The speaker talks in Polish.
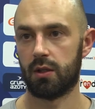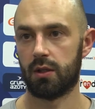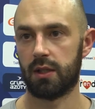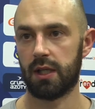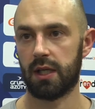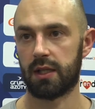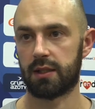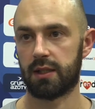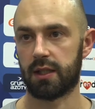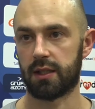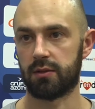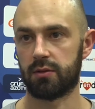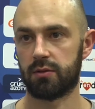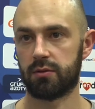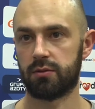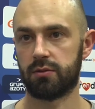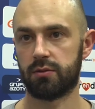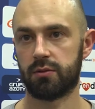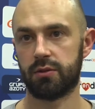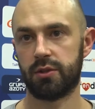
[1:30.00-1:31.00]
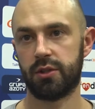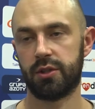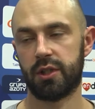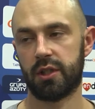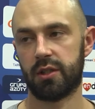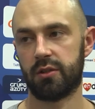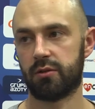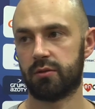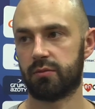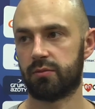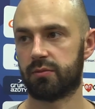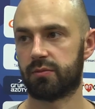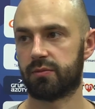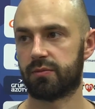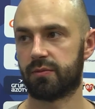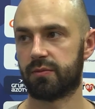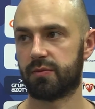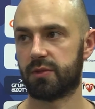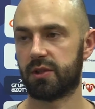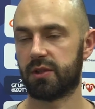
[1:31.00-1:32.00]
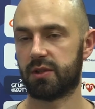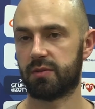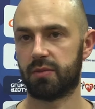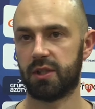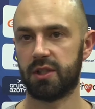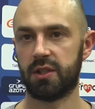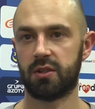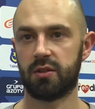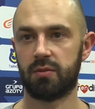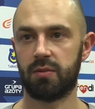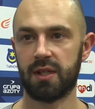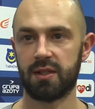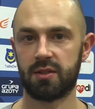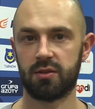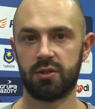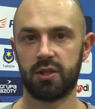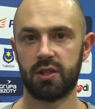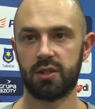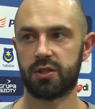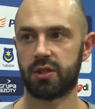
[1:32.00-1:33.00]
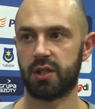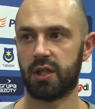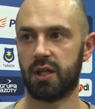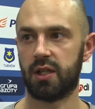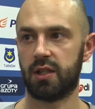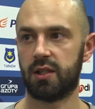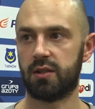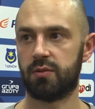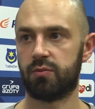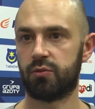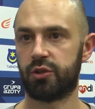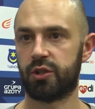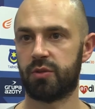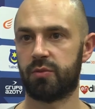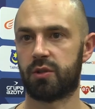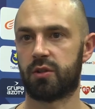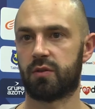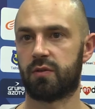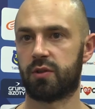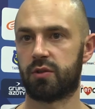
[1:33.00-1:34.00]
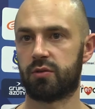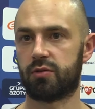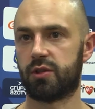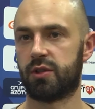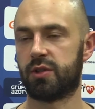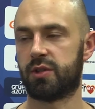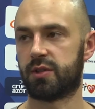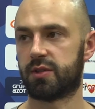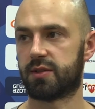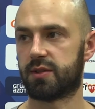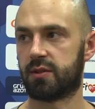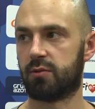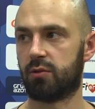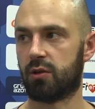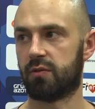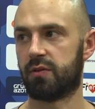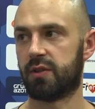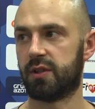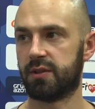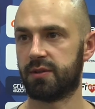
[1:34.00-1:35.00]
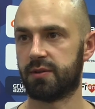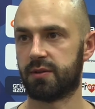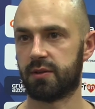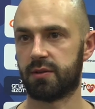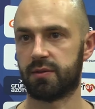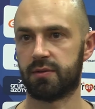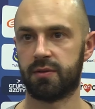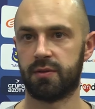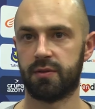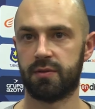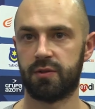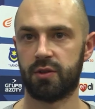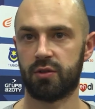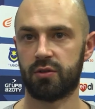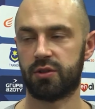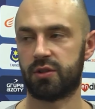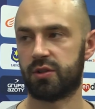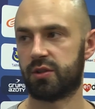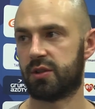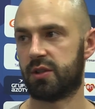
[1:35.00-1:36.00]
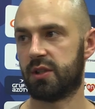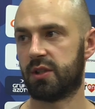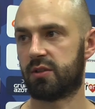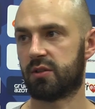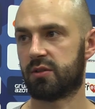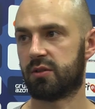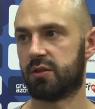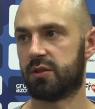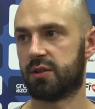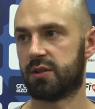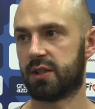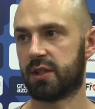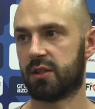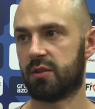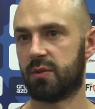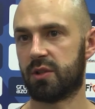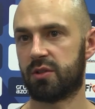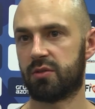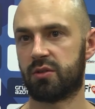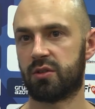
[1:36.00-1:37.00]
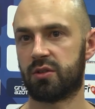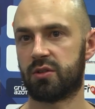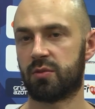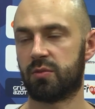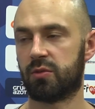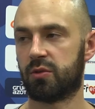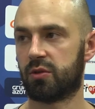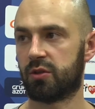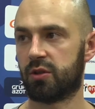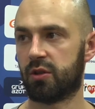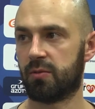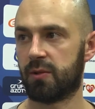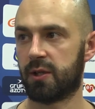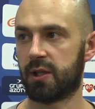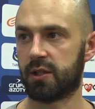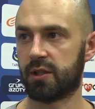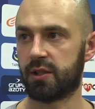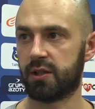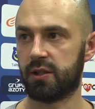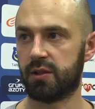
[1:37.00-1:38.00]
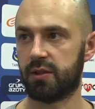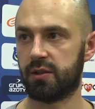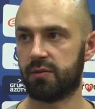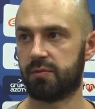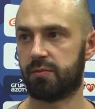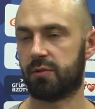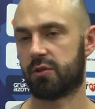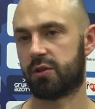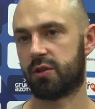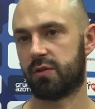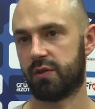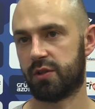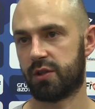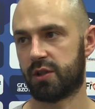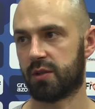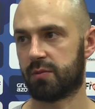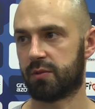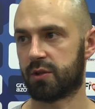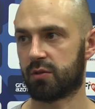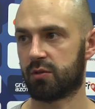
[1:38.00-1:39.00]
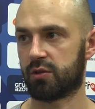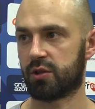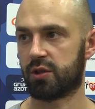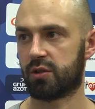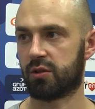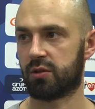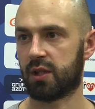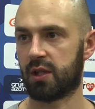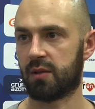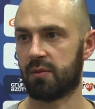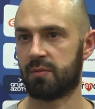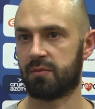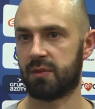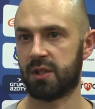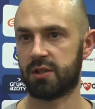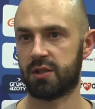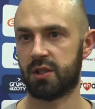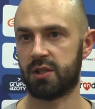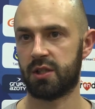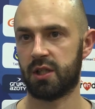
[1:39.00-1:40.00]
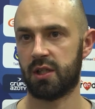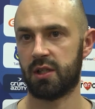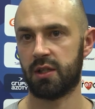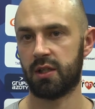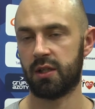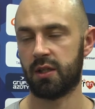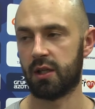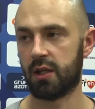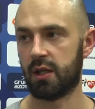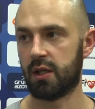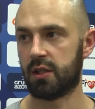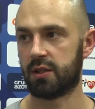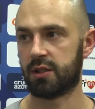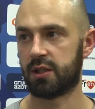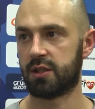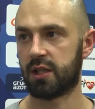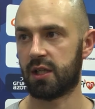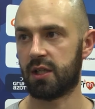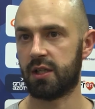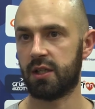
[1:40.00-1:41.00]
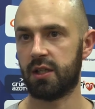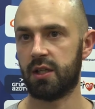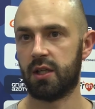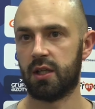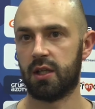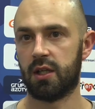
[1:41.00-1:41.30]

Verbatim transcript: Tak, tak. No, no dzisiaj no, będzie to bardzo ciężkie, ale musimy to wyrzucić z głowy. Y, wziąć tylko z tego meczu to, co było dobre i oczywiście przełożyć to na mecz niedzielni, niedzielny.